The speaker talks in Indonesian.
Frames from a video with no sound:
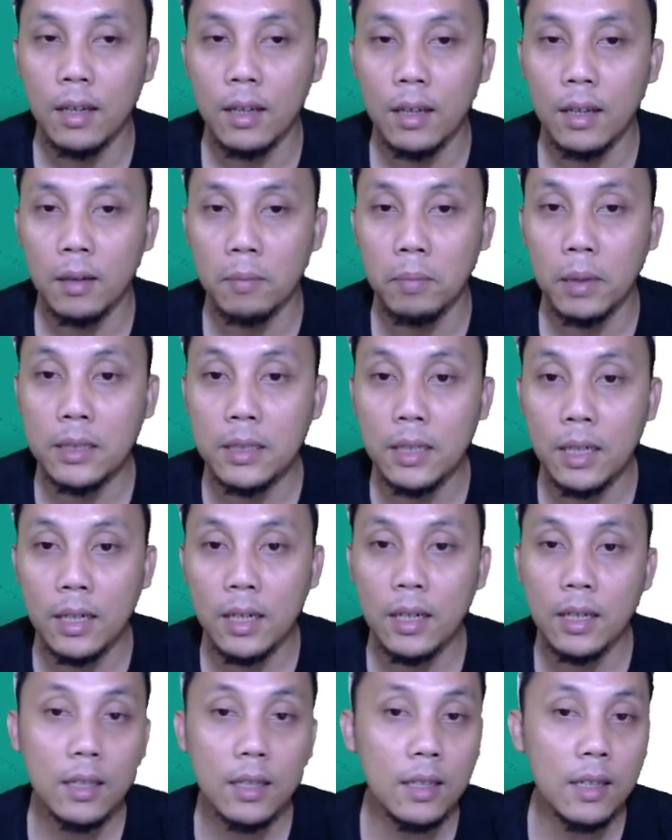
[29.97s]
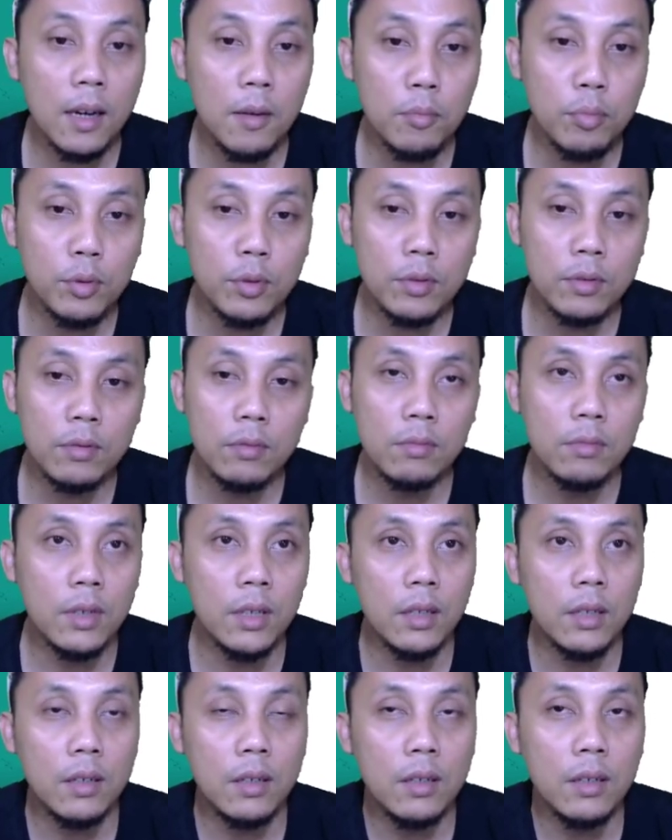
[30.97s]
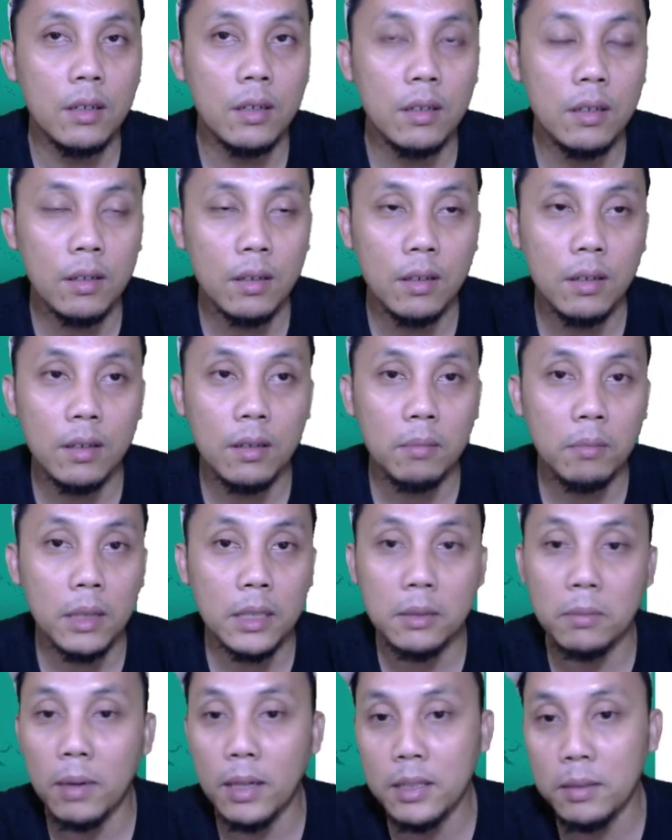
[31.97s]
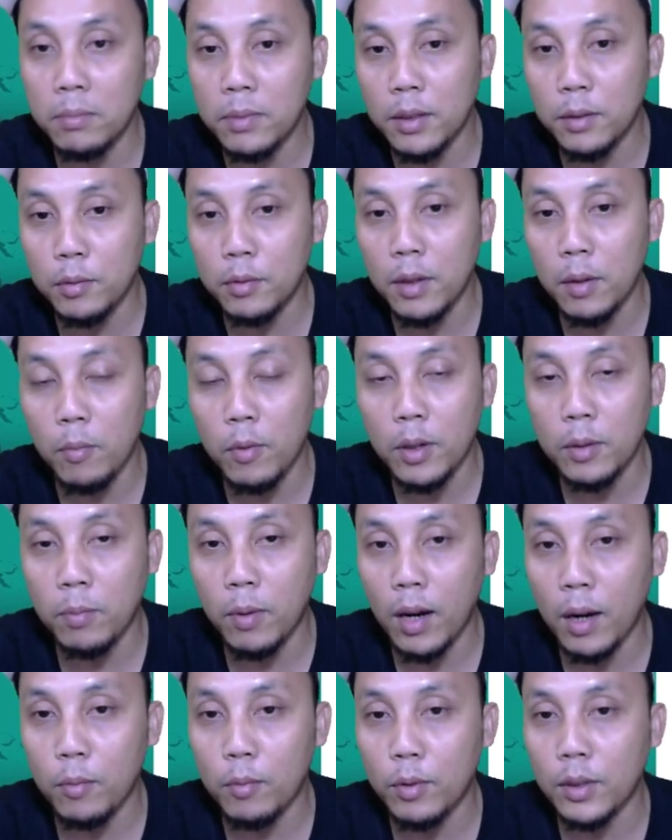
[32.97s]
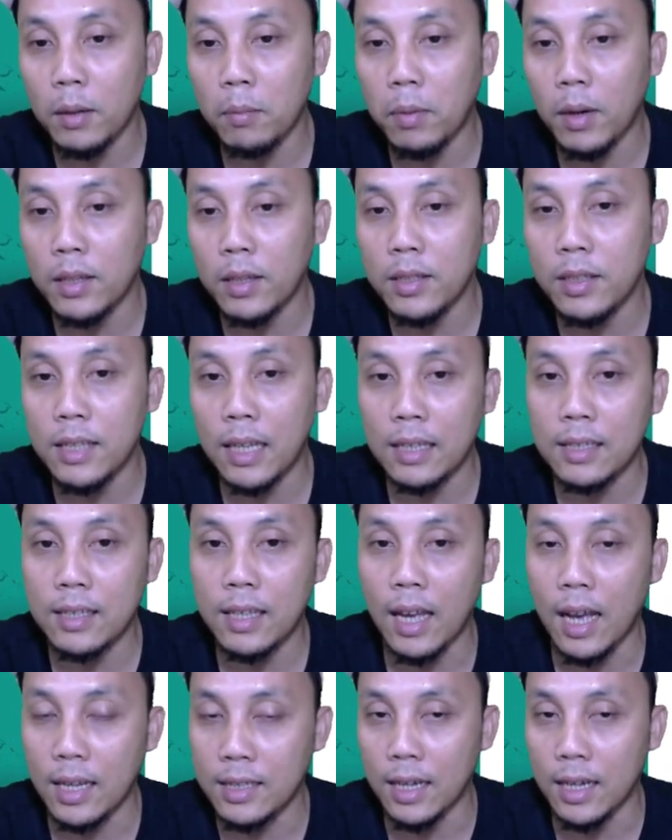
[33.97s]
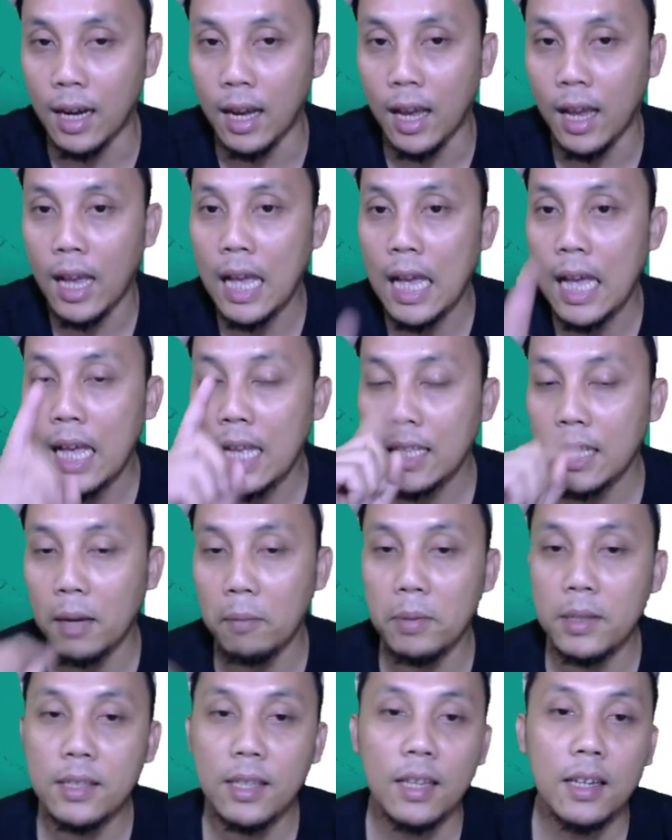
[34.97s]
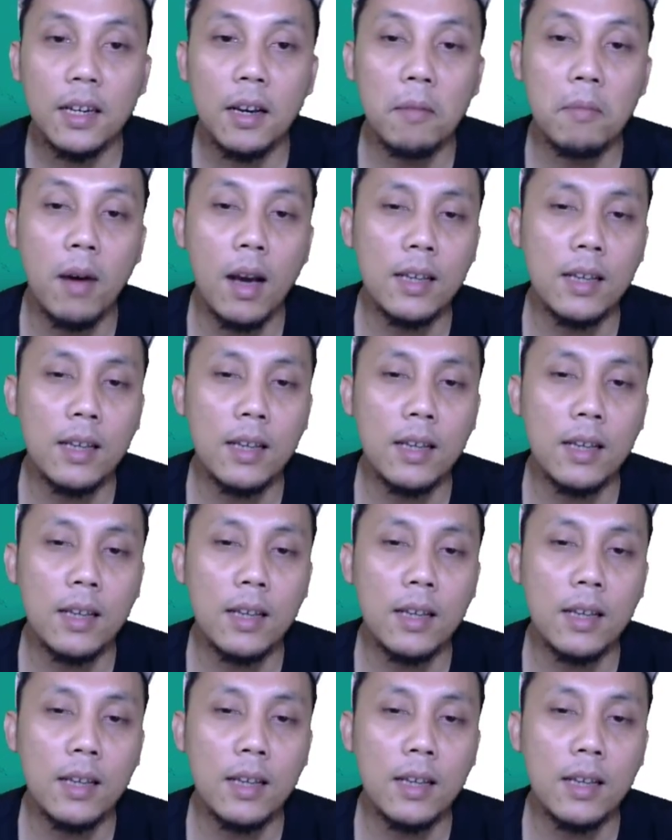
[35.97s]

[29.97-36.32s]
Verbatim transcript: Eh, pacaran, gabut, e, eh, macam-macam tentunya mau dipakai buat apa aja sah-sah aja. Tapi saya nggak